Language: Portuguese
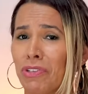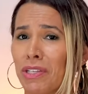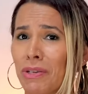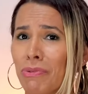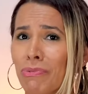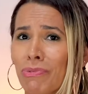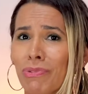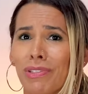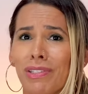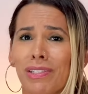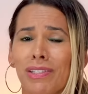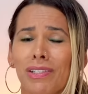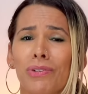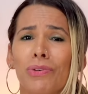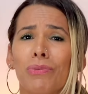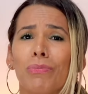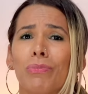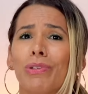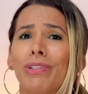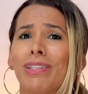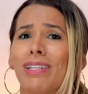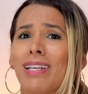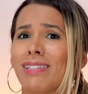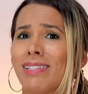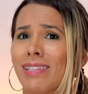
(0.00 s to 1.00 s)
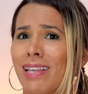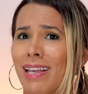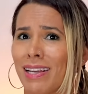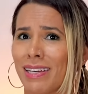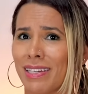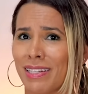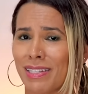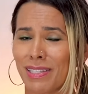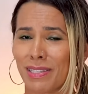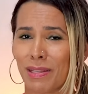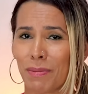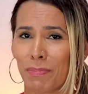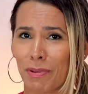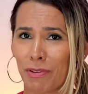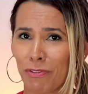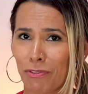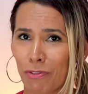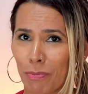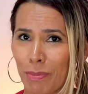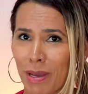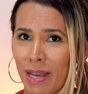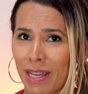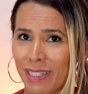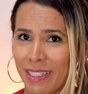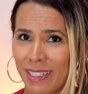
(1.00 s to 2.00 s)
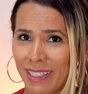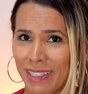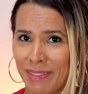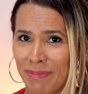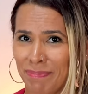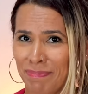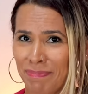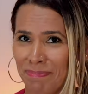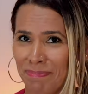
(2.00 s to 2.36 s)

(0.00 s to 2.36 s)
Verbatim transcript: não sigo muitas regras da perfumaria.